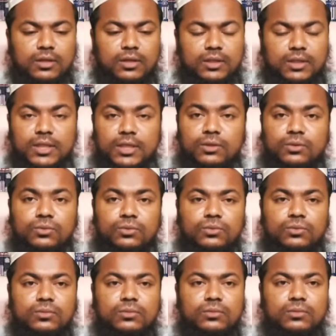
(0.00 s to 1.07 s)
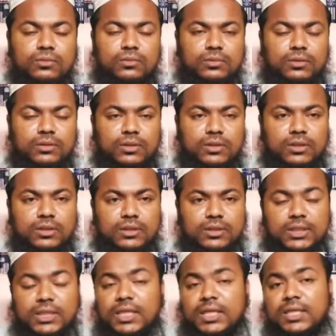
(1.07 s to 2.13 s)
কিন্তু
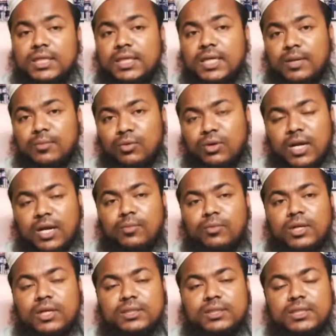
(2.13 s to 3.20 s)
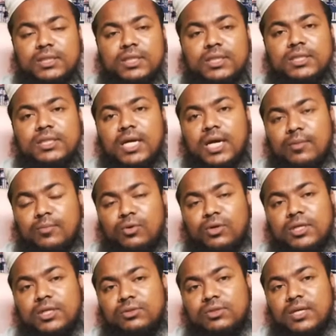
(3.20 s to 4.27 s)
তিনটি এমন আমল আছে যে
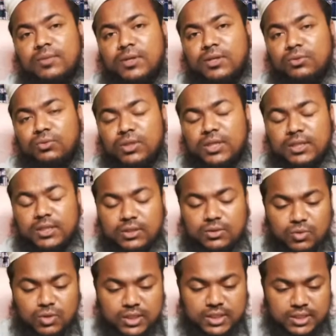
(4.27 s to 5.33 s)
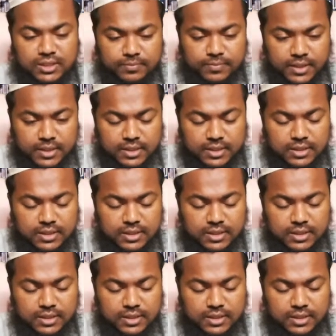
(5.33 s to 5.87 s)
আমলটা যদি আমরা দুনিয়াতে করে যেতে পারি